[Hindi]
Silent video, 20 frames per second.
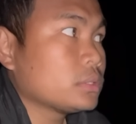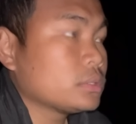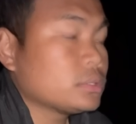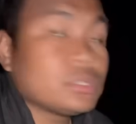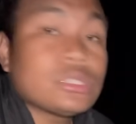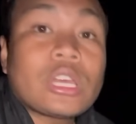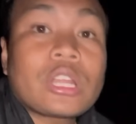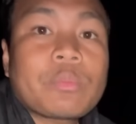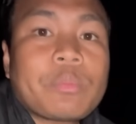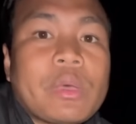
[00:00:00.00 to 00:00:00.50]

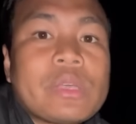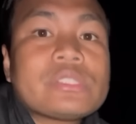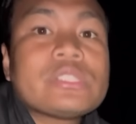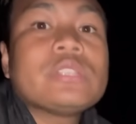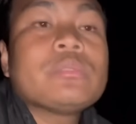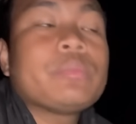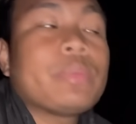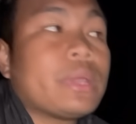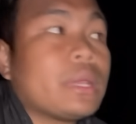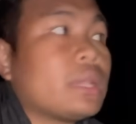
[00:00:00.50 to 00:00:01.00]
चार पाँच
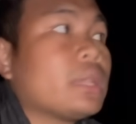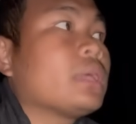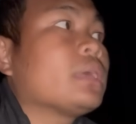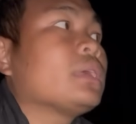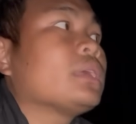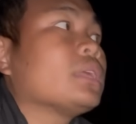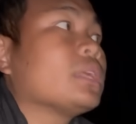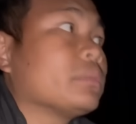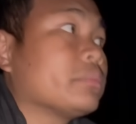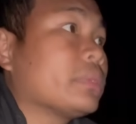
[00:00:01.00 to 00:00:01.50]
दिन पहले
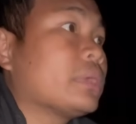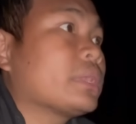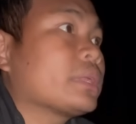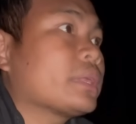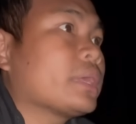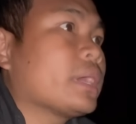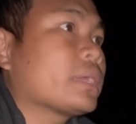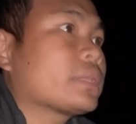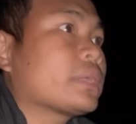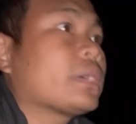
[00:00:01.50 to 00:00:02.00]
ईमेल
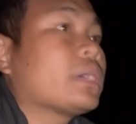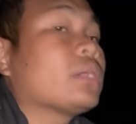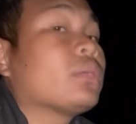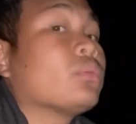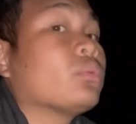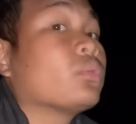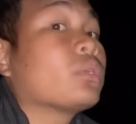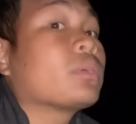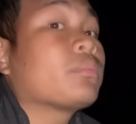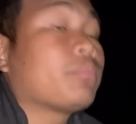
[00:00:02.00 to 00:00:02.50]
किया था
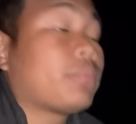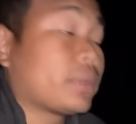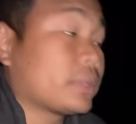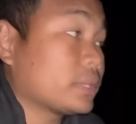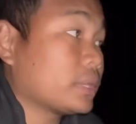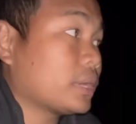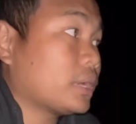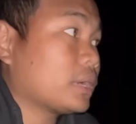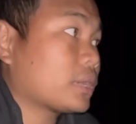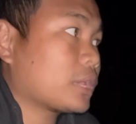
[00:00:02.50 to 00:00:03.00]
वही
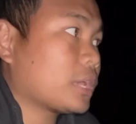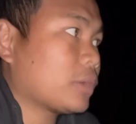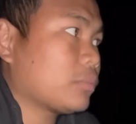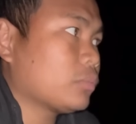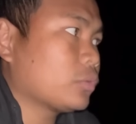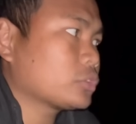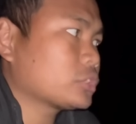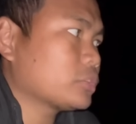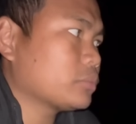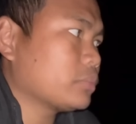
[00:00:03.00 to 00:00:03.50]
बंदा आ रहा है हम
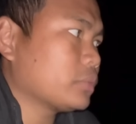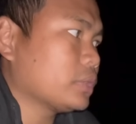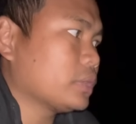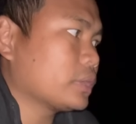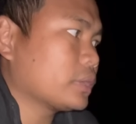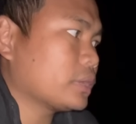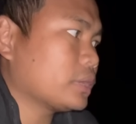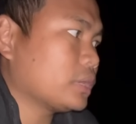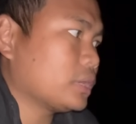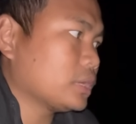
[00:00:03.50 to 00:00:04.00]
लोग से
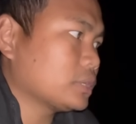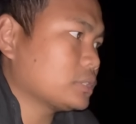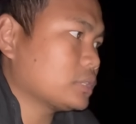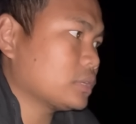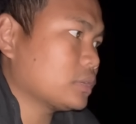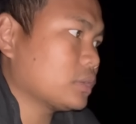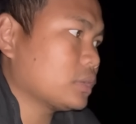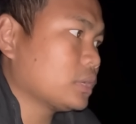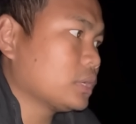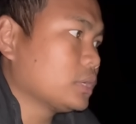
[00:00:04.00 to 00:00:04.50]
मिलने के लिए
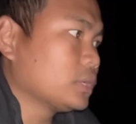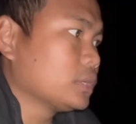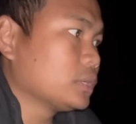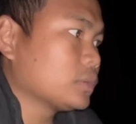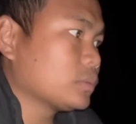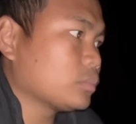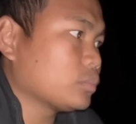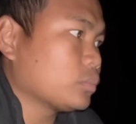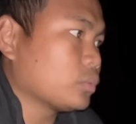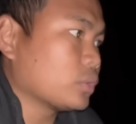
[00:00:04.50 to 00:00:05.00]
ऐसे
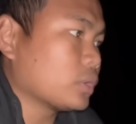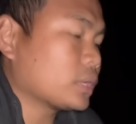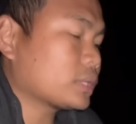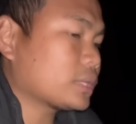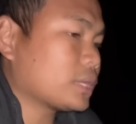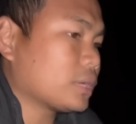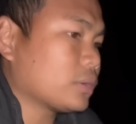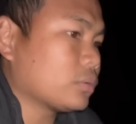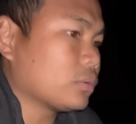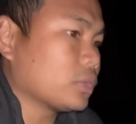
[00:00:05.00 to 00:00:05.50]
बोला
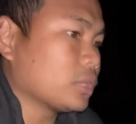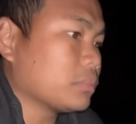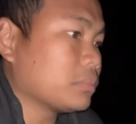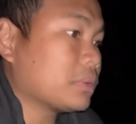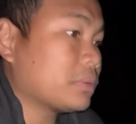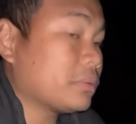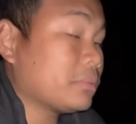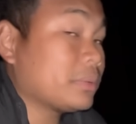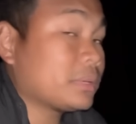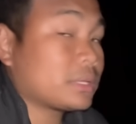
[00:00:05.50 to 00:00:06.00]
था वो
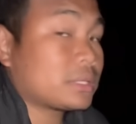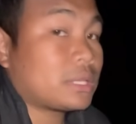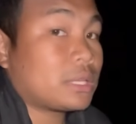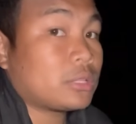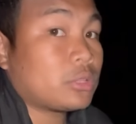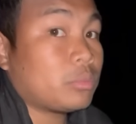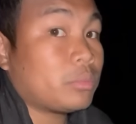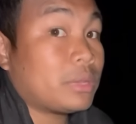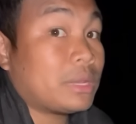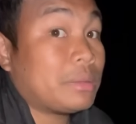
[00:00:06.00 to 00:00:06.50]
ईमेल भी भेजा था
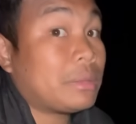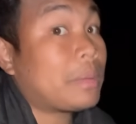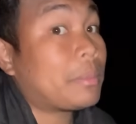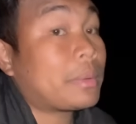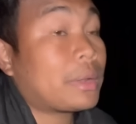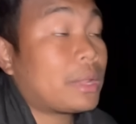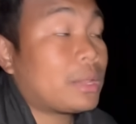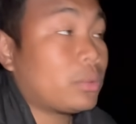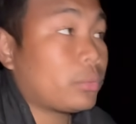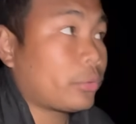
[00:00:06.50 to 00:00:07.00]
तो मैंने
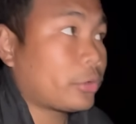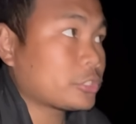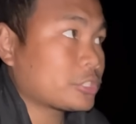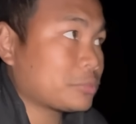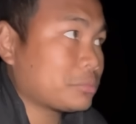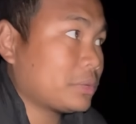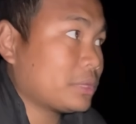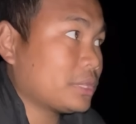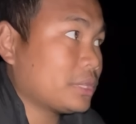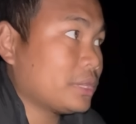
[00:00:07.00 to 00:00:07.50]
अपना
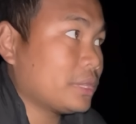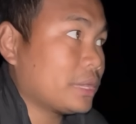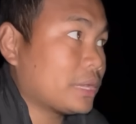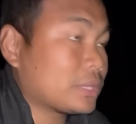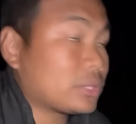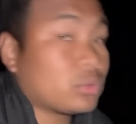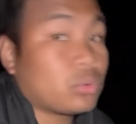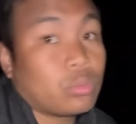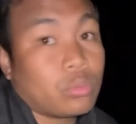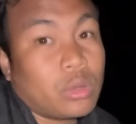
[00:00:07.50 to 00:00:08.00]
लोकेशन भी दे दिया
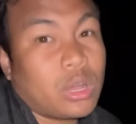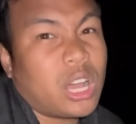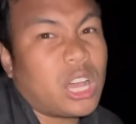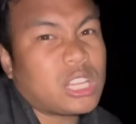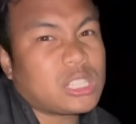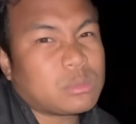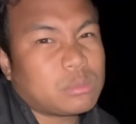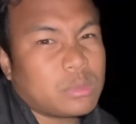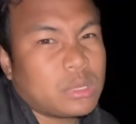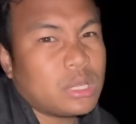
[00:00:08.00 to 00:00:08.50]
तो वो
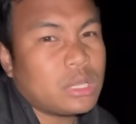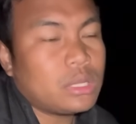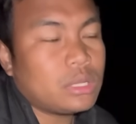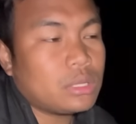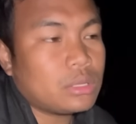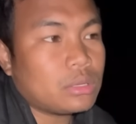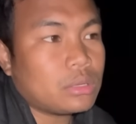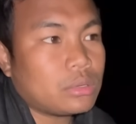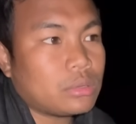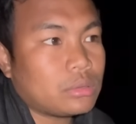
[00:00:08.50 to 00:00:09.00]

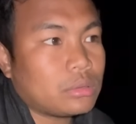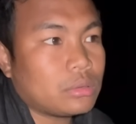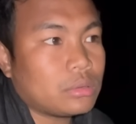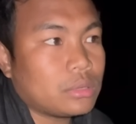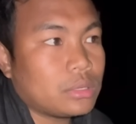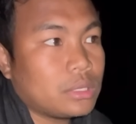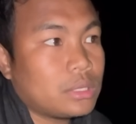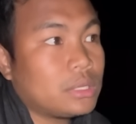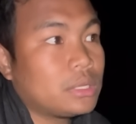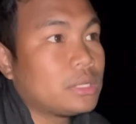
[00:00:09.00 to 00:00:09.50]
आजमीन को
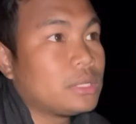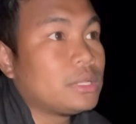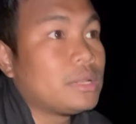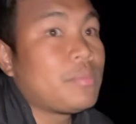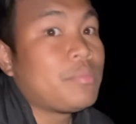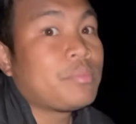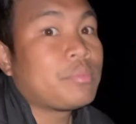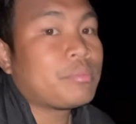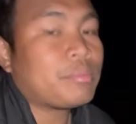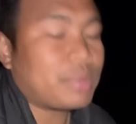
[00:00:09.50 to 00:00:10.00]
ही
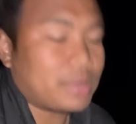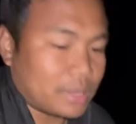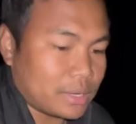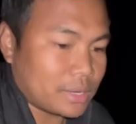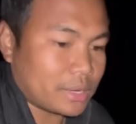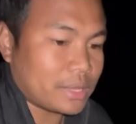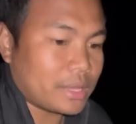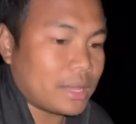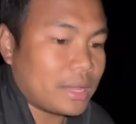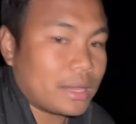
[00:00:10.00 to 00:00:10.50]
पकड़
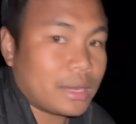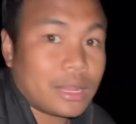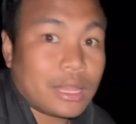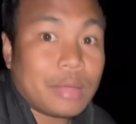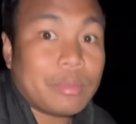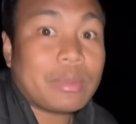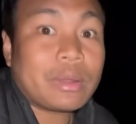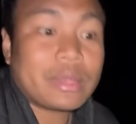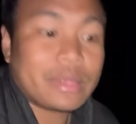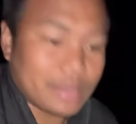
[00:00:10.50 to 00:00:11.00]
के आ रहा है
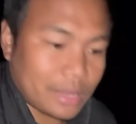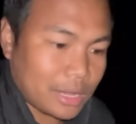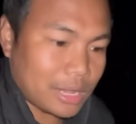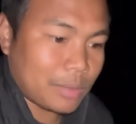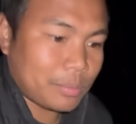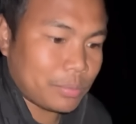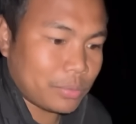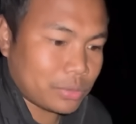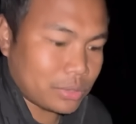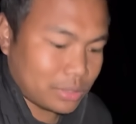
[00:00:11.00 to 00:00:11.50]
हमारे यहाँ
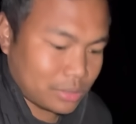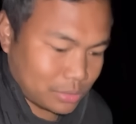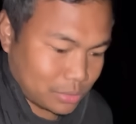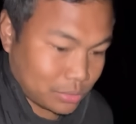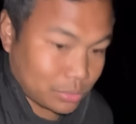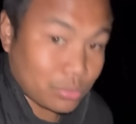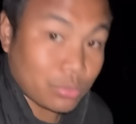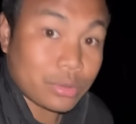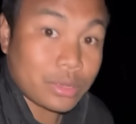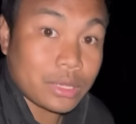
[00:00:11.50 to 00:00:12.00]
पर तो
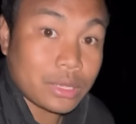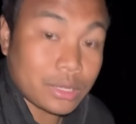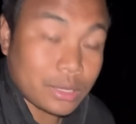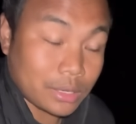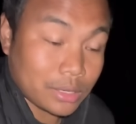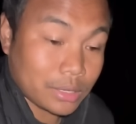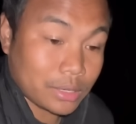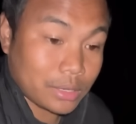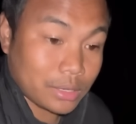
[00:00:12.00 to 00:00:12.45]
कुकिंग कर रहे